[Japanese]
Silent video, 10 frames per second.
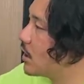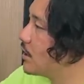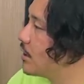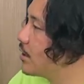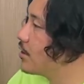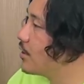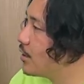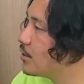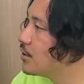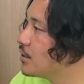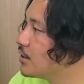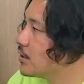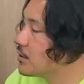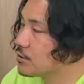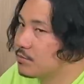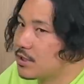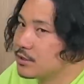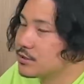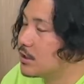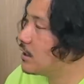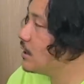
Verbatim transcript: 入ってきてくれるそのパーソナリ